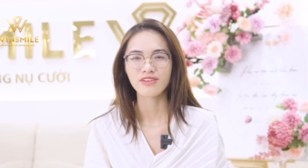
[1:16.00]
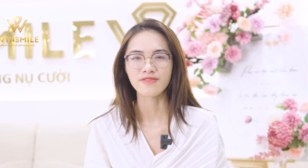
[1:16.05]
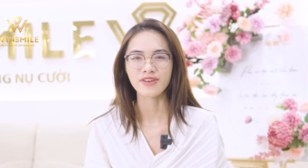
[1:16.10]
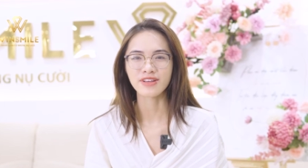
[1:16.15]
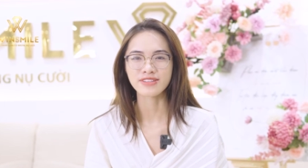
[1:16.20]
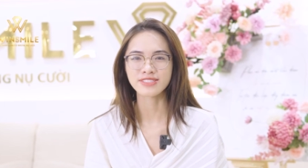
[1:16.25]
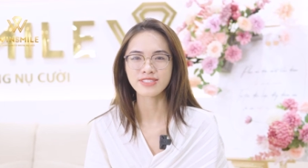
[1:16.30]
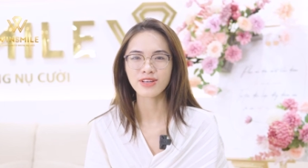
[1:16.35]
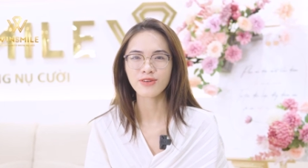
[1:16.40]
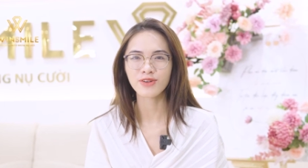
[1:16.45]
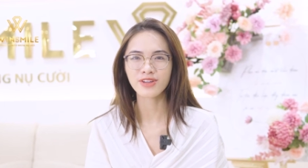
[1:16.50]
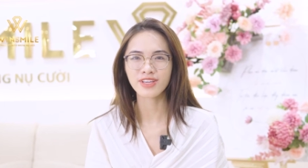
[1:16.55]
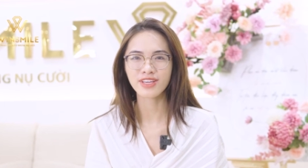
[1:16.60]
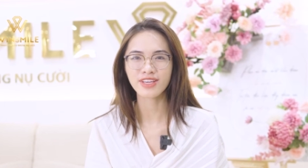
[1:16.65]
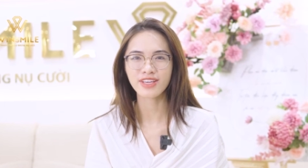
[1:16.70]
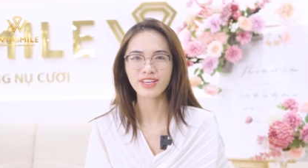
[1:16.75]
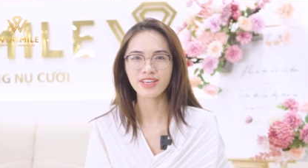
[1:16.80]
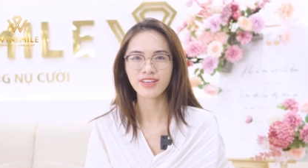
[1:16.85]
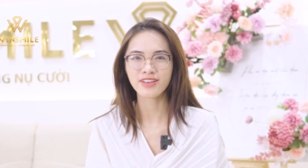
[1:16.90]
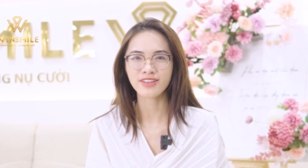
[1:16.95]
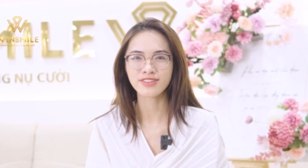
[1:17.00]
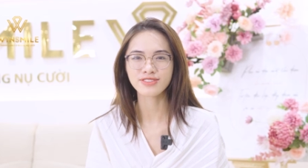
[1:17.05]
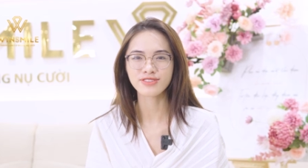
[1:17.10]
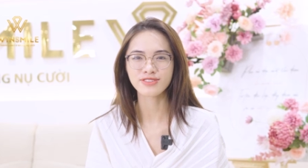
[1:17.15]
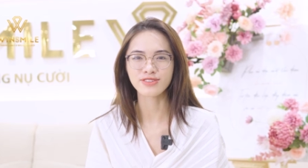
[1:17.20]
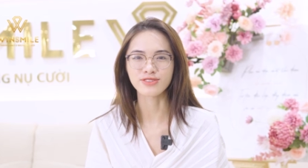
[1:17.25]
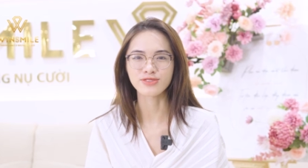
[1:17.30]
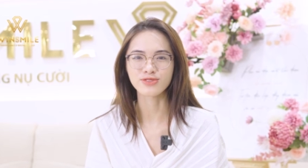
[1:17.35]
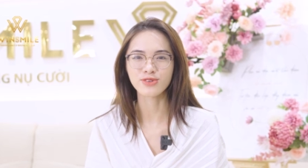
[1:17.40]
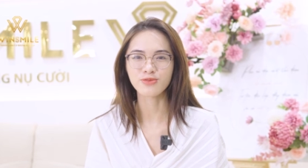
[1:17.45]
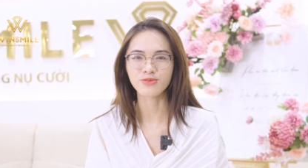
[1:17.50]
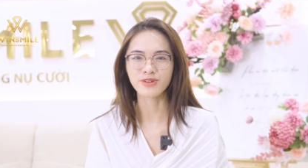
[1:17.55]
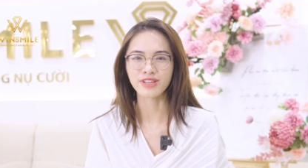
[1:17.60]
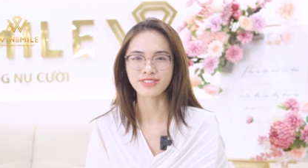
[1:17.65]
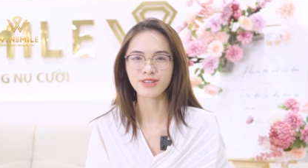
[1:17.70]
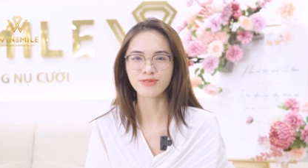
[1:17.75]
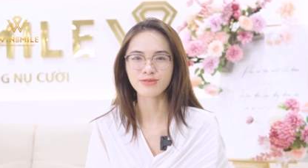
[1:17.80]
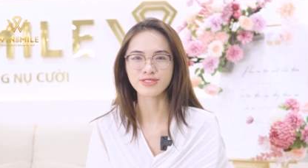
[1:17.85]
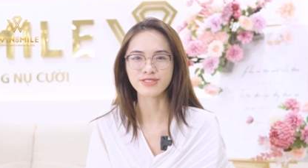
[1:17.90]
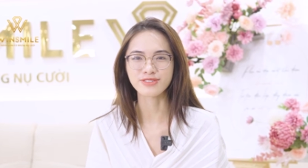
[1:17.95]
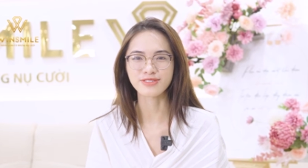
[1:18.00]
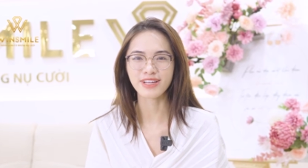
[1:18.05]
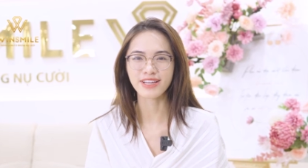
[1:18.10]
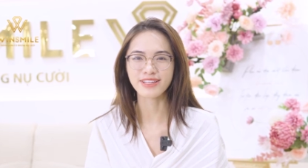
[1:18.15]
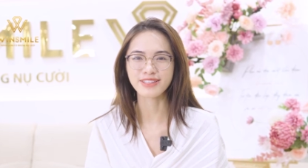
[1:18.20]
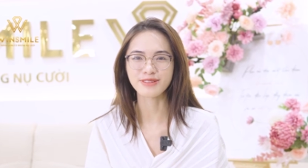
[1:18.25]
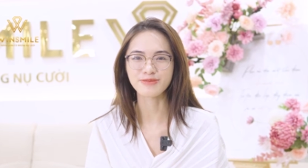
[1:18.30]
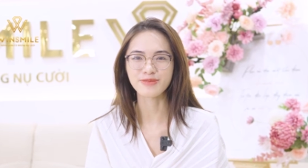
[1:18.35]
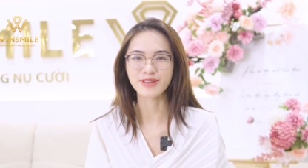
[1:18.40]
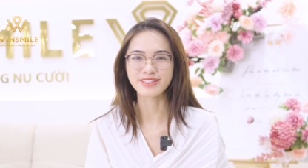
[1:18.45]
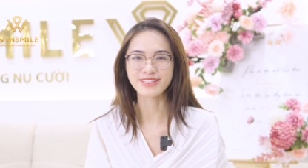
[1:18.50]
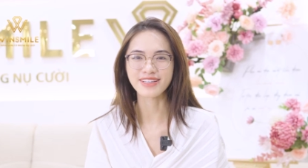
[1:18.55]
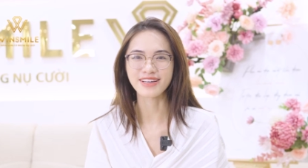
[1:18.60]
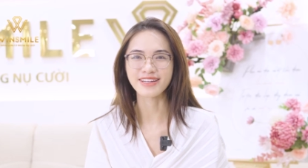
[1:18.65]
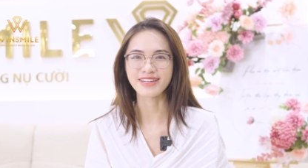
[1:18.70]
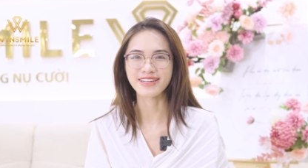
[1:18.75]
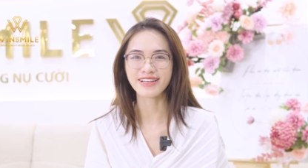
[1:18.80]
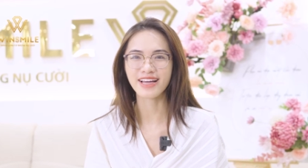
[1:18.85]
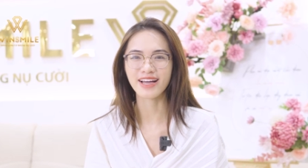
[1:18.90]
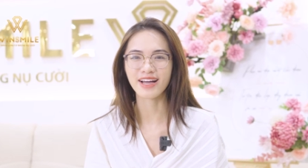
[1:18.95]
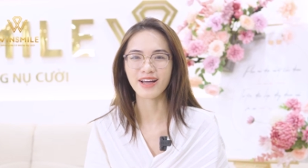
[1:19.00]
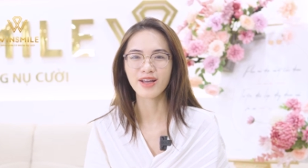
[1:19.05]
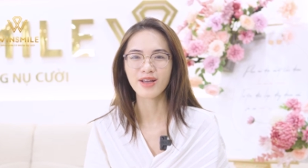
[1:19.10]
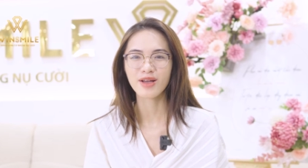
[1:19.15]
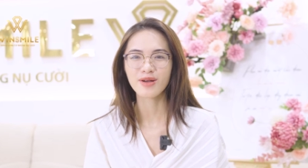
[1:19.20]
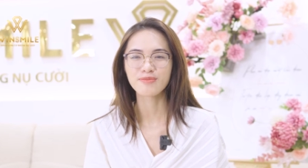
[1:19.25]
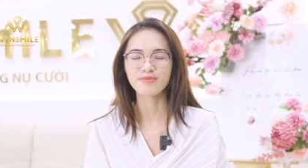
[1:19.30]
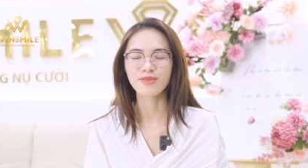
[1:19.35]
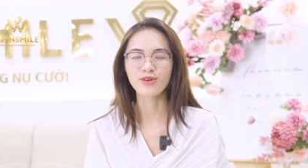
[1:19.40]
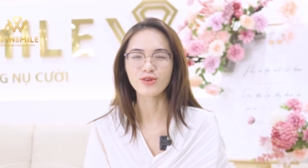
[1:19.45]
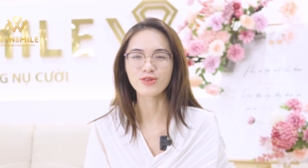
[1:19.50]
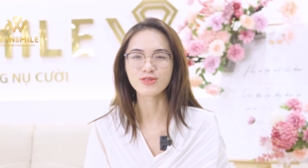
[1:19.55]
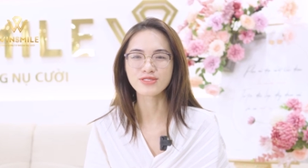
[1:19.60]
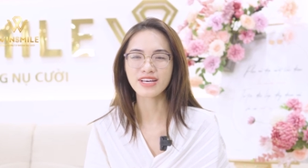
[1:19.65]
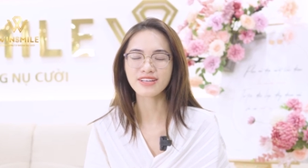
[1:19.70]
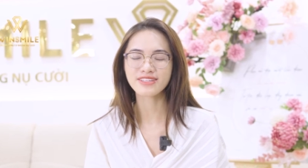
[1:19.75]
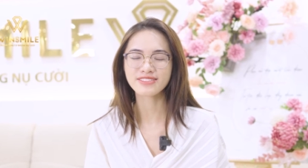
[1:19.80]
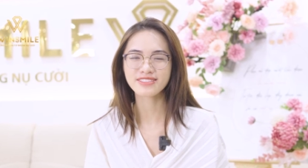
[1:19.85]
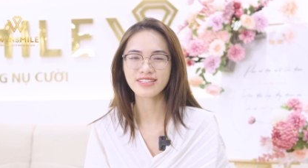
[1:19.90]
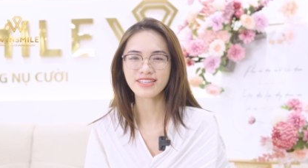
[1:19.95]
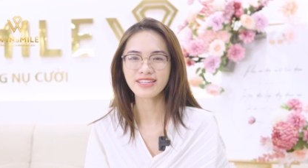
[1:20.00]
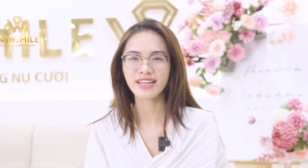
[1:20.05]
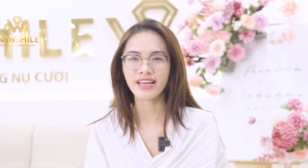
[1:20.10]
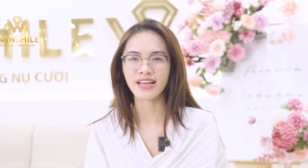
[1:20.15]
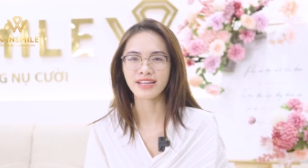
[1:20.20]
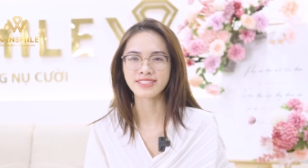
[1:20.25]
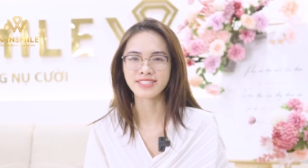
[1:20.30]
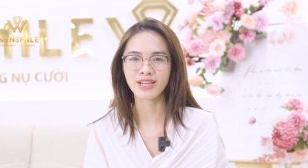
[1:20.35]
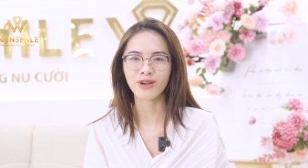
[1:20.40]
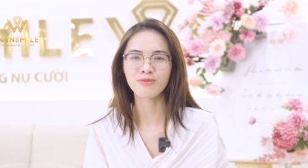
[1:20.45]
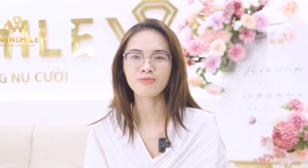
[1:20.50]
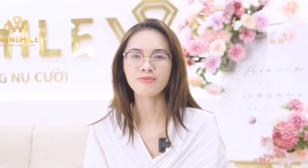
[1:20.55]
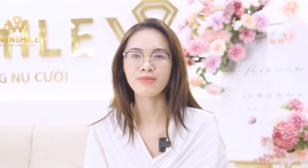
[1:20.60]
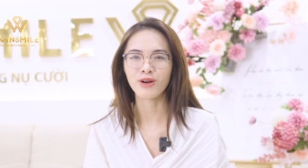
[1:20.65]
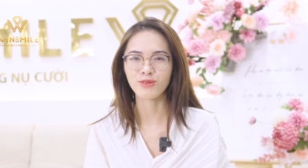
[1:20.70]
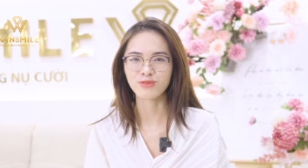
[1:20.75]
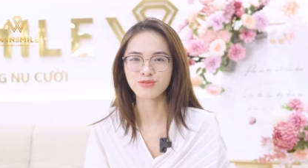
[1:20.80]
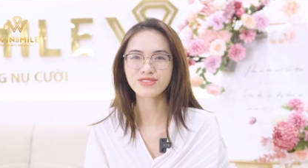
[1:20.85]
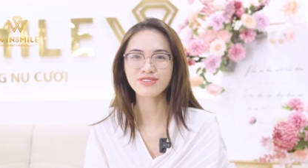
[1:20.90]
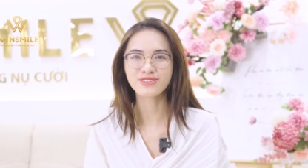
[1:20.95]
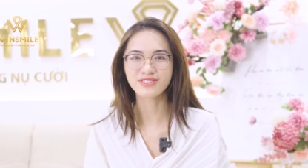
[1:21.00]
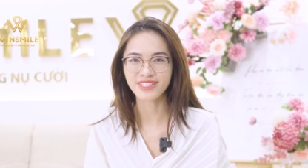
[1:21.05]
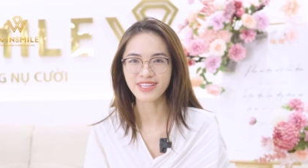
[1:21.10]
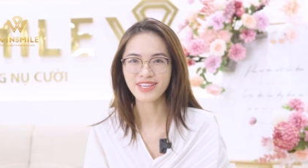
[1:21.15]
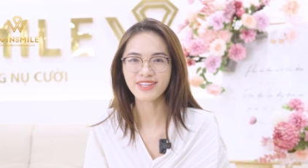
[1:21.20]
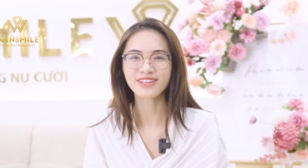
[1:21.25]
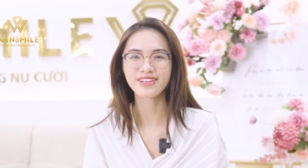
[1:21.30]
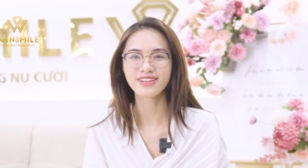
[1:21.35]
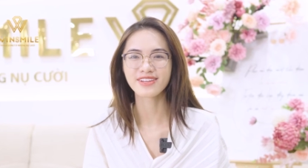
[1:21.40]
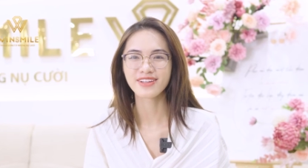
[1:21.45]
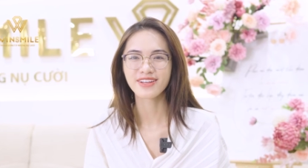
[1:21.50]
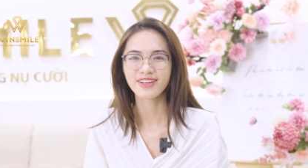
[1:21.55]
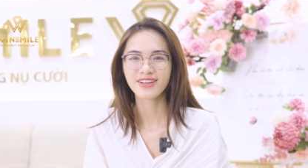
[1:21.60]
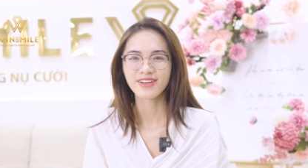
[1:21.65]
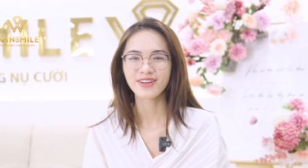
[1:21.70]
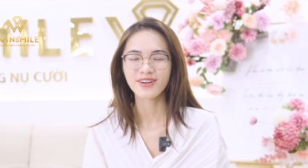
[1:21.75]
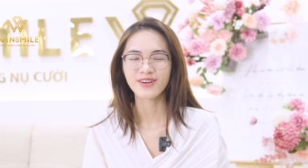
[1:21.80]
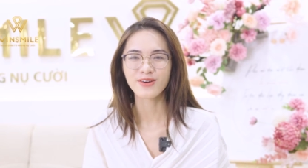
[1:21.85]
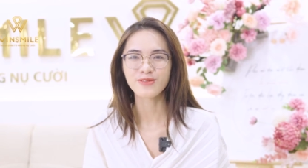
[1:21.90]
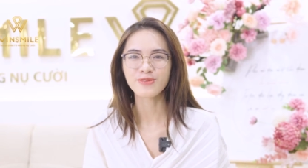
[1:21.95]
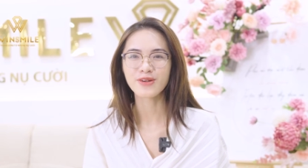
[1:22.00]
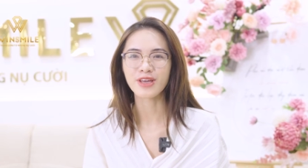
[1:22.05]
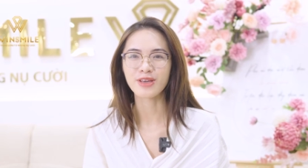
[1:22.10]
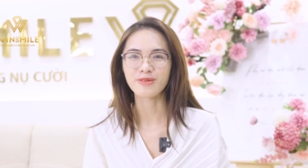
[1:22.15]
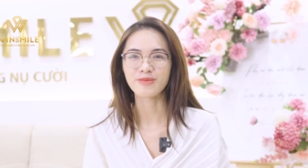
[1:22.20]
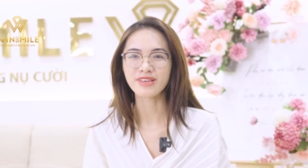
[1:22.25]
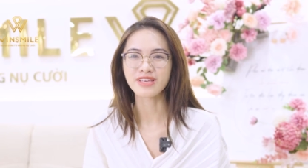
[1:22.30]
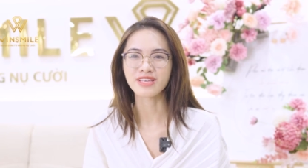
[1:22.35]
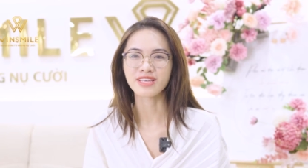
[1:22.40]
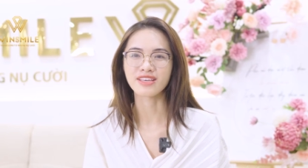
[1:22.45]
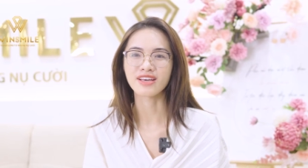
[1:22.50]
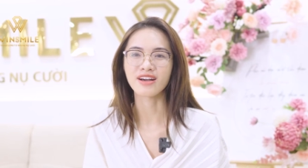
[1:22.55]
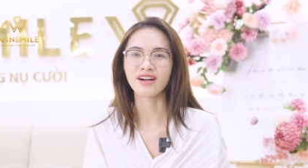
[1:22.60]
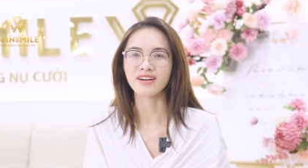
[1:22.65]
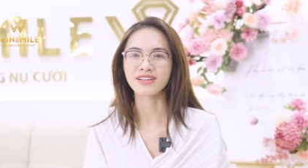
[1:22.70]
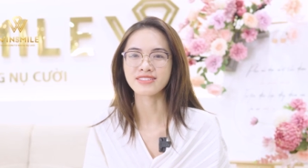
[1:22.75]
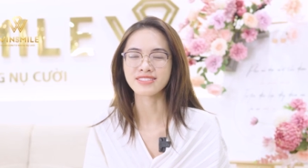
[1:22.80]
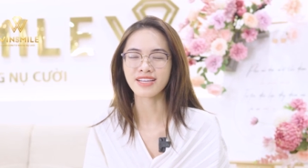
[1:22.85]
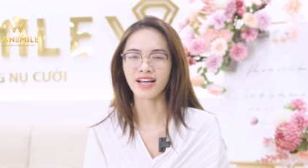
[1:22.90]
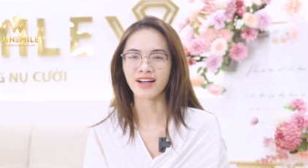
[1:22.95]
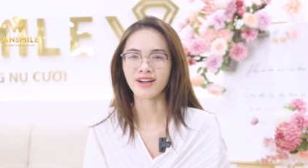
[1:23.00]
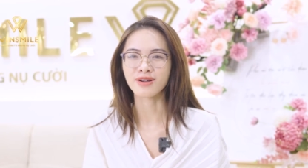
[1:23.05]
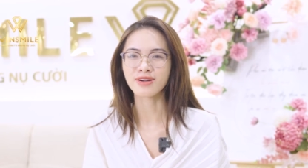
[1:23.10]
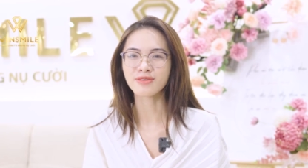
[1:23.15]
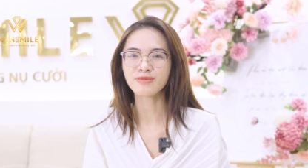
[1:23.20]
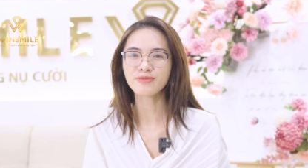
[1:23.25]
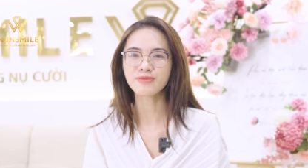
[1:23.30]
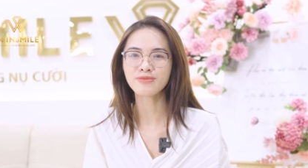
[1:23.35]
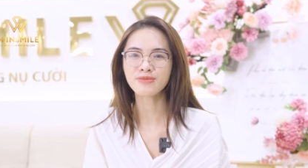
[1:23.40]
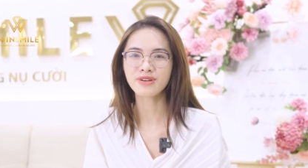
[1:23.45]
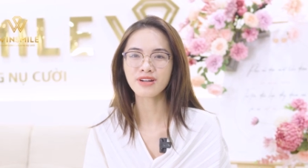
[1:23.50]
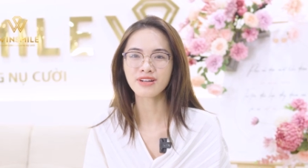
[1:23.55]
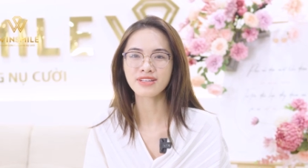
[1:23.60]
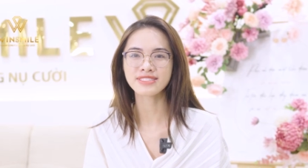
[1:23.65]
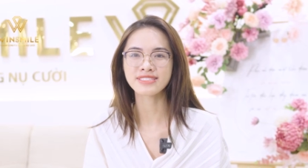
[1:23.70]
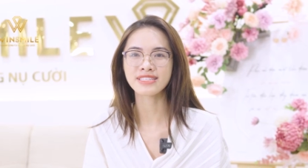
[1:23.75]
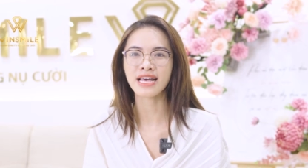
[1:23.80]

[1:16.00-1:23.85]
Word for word: Và sau khi à, sử dụng cái dòng sứ này thì mình thấy là màu sắc rất là trong bóng tự nhiên, không hề bị à, trắng à,